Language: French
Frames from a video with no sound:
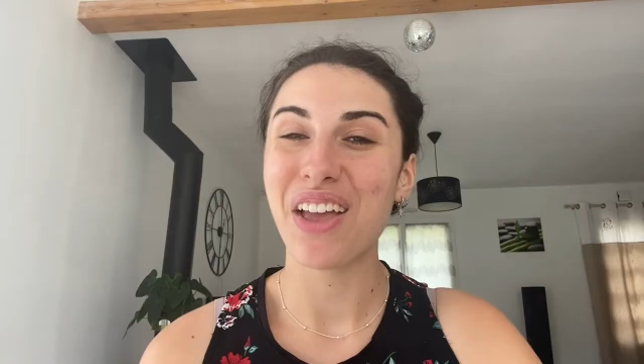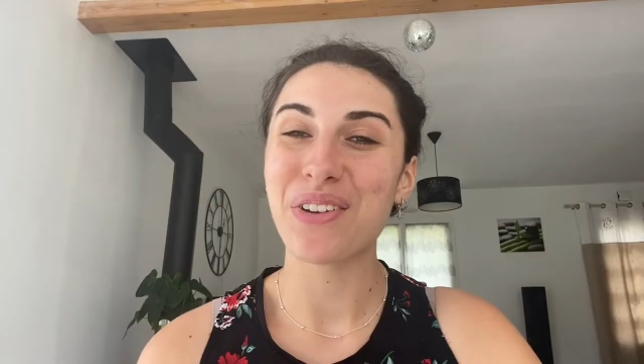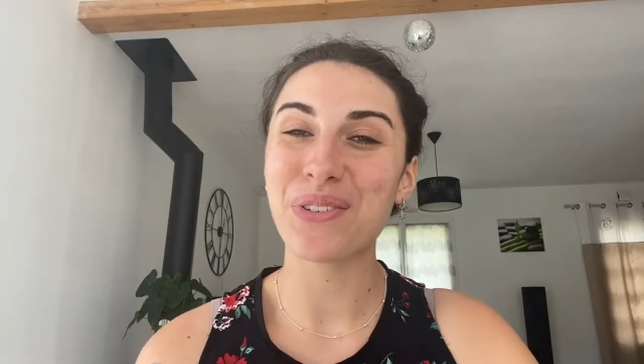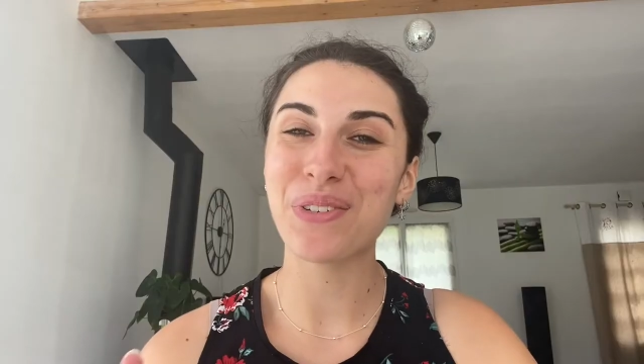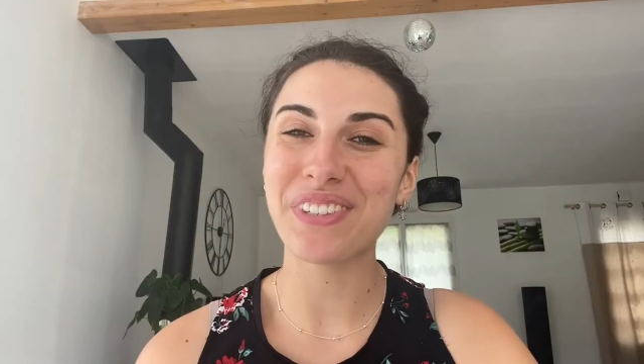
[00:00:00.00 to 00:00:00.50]

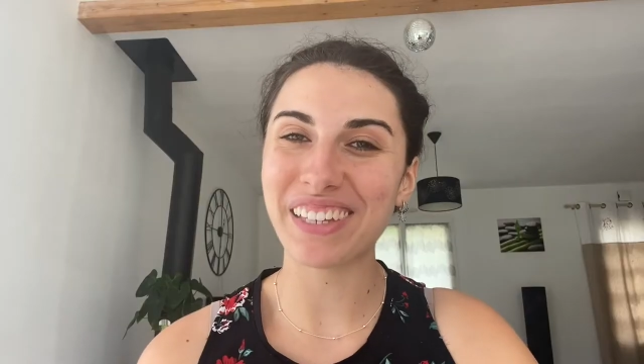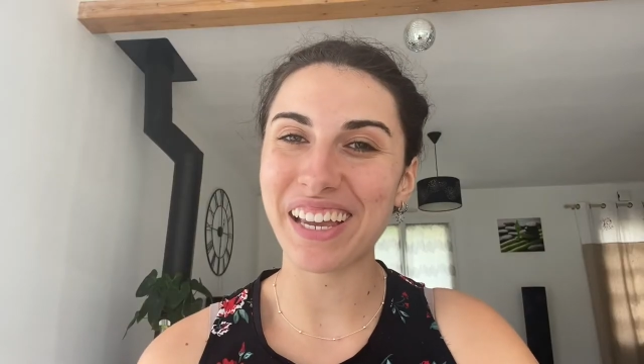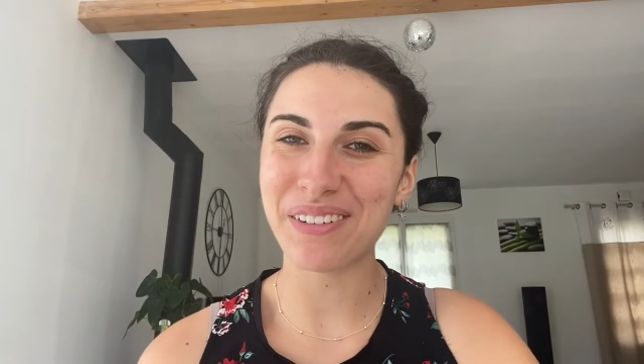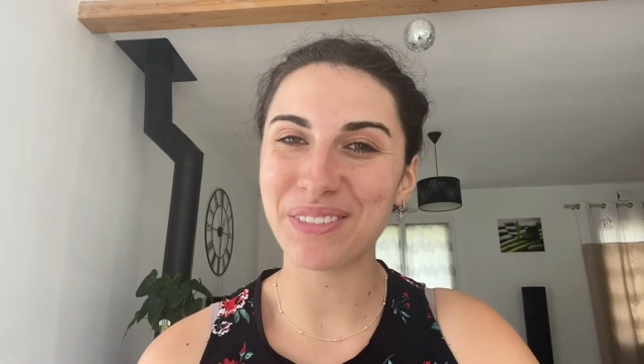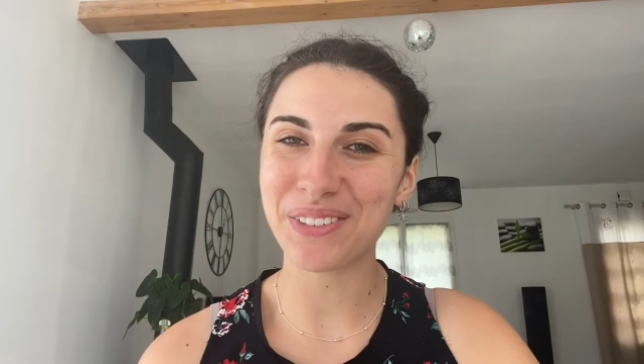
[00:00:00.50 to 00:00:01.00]
Je suis
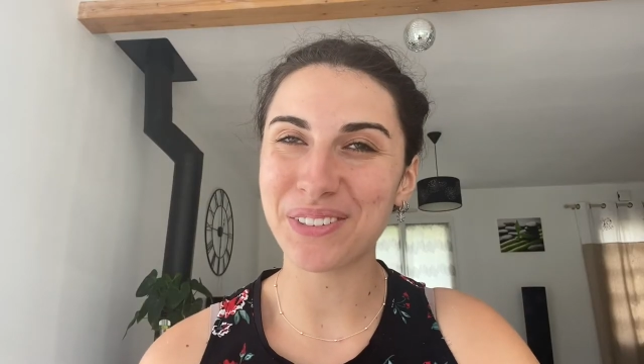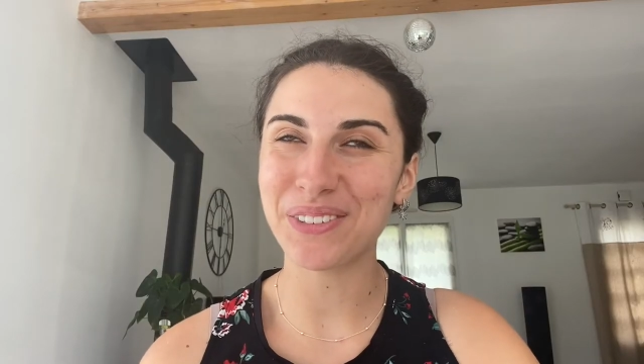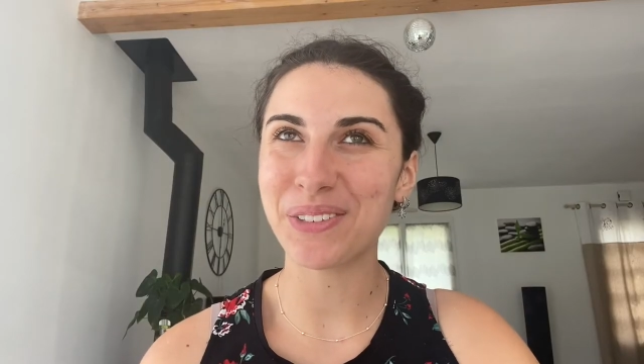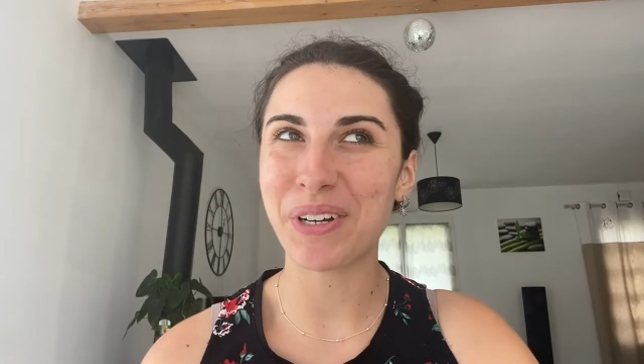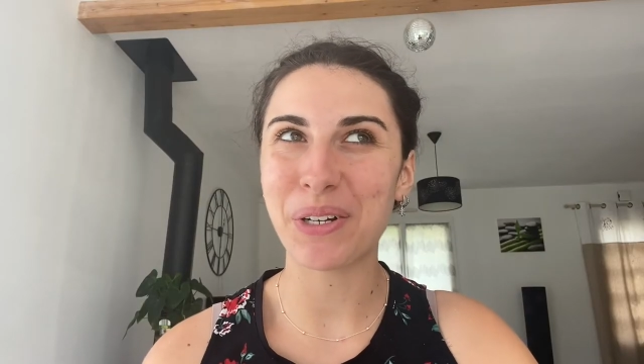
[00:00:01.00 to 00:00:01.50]
très
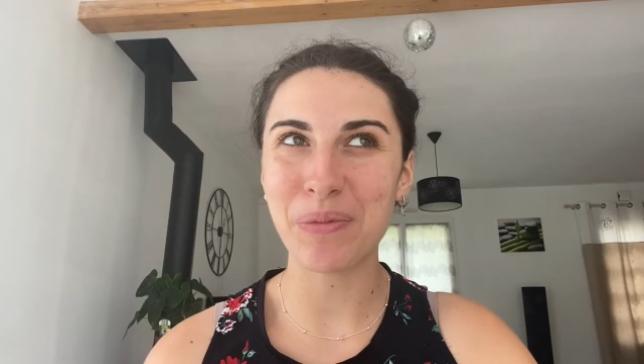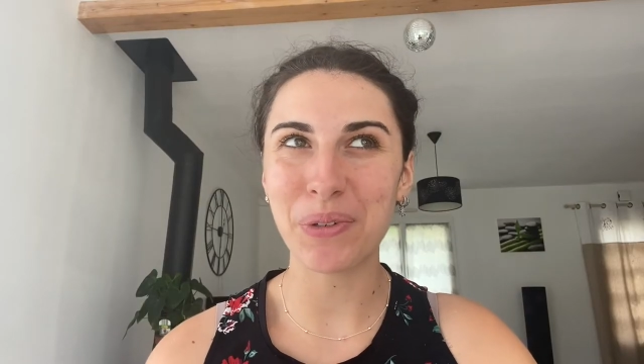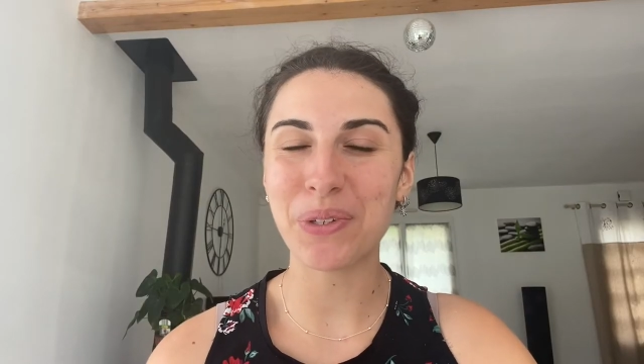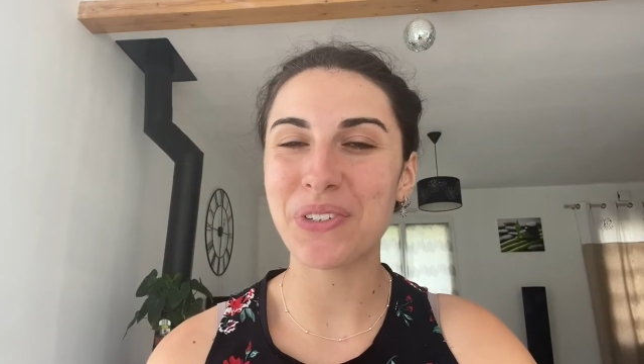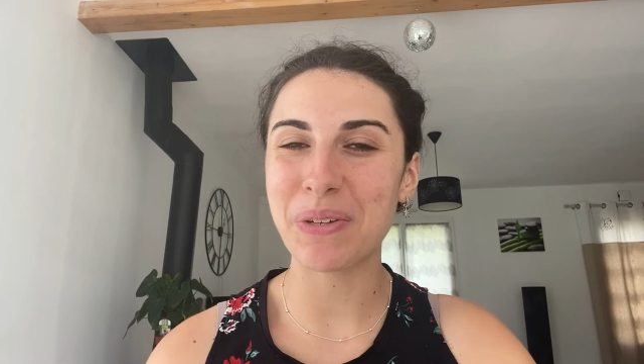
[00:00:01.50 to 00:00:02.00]
contente de ma
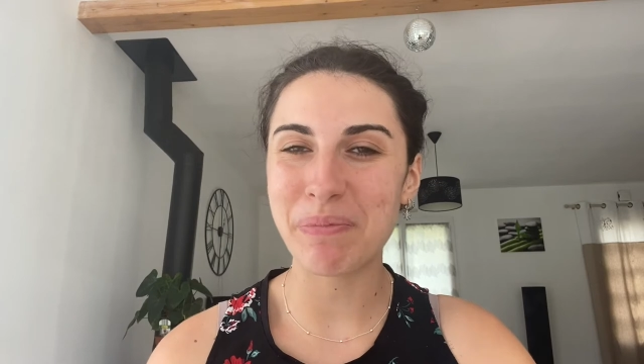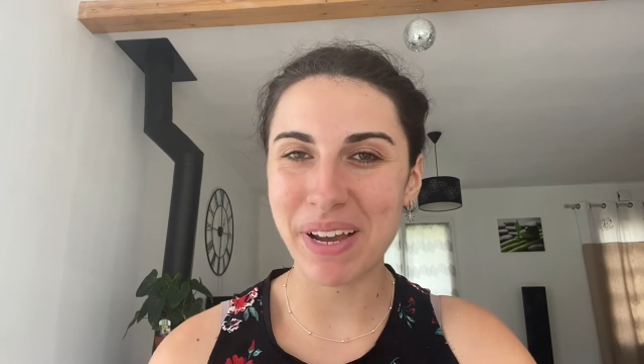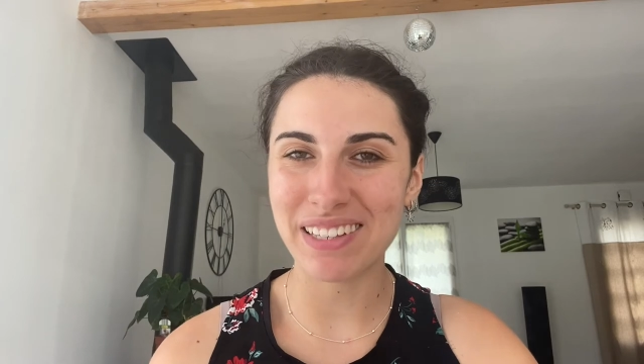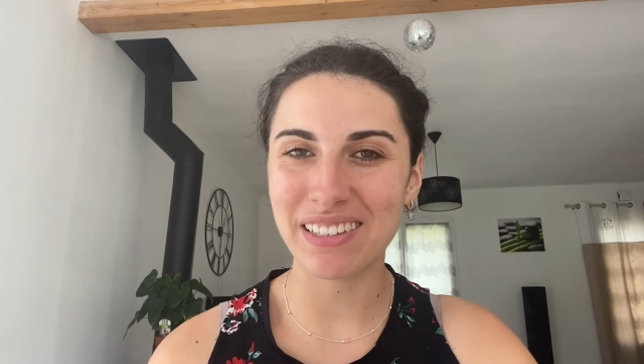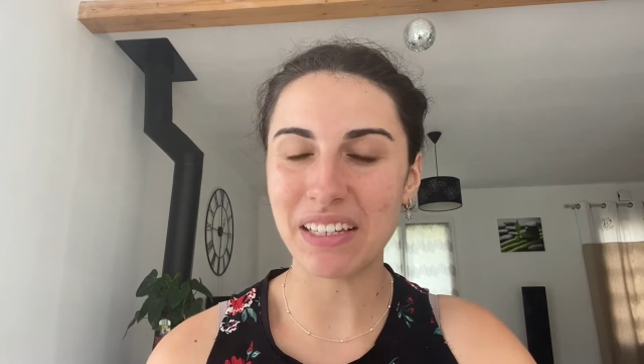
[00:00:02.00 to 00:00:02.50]
commande que j'ai
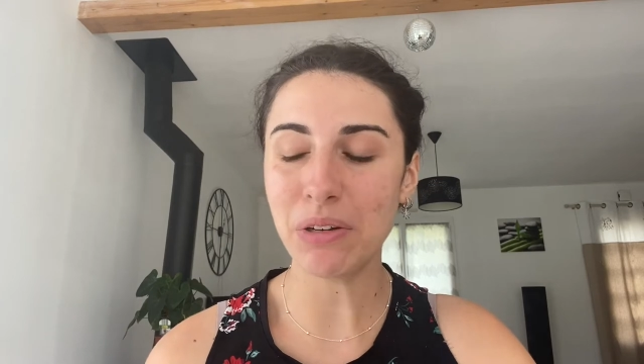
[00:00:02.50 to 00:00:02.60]
passée.